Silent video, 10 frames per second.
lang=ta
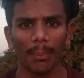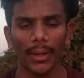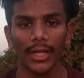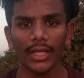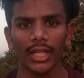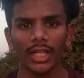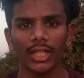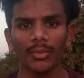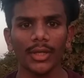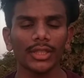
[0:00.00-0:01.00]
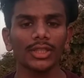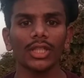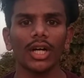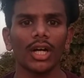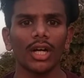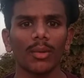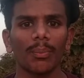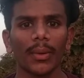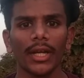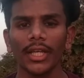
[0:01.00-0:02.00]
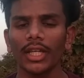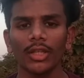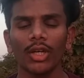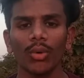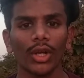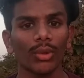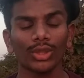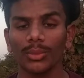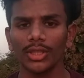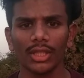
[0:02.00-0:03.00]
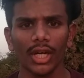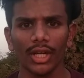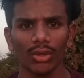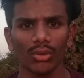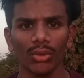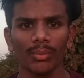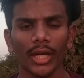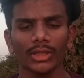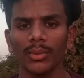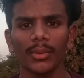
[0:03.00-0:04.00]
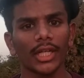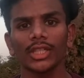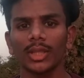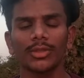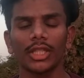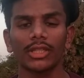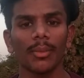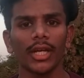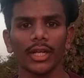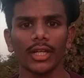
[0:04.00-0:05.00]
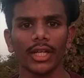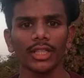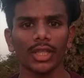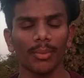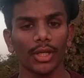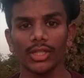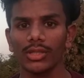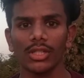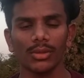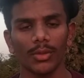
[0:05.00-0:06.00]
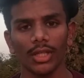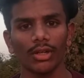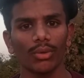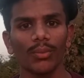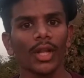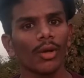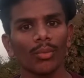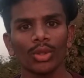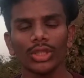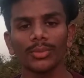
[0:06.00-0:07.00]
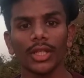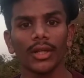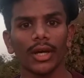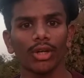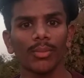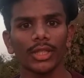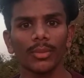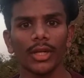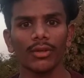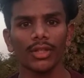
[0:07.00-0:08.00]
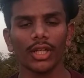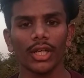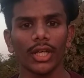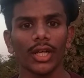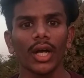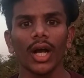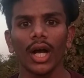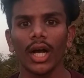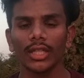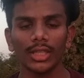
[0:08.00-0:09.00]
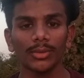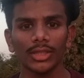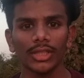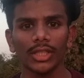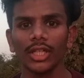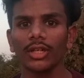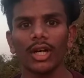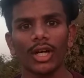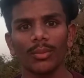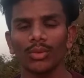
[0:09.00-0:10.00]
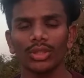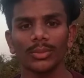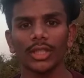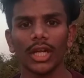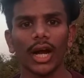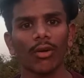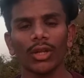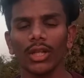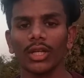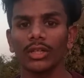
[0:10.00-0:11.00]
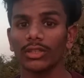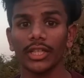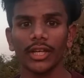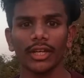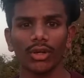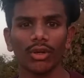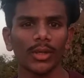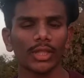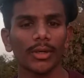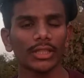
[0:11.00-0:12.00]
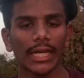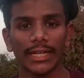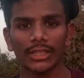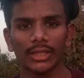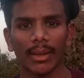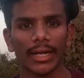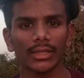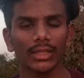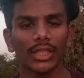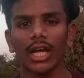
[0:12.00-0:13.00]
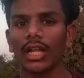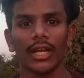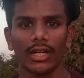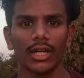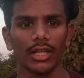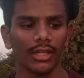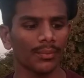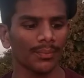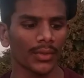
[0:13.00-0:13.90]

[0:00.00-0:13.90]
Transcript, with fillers: படிக்கிறது மீன்ஸ் படிக்கிறது ஒரே ஒரு சப்ஜெக்ட் தான் இருக்கும் மேக்ஸிமம் ரெண்டு சப்ஜெக்ட் தமிழ் அண்ட் இங்கிலீஷ் அப்புறம் ஹிஸ்ட்ரி இருக்கும் மூணு சப்ஜெக்ட் தான் இருக்கும் மற்றபடி வந்துட்டு செமஸ்டருக்கு மூணு சப்ஜெக்ட் அவ்வளோதான் தியரி இருக்கும் மற்றபடி சயின்ஸ் மேக்ஸ் அதெல்லாம் இருக்காது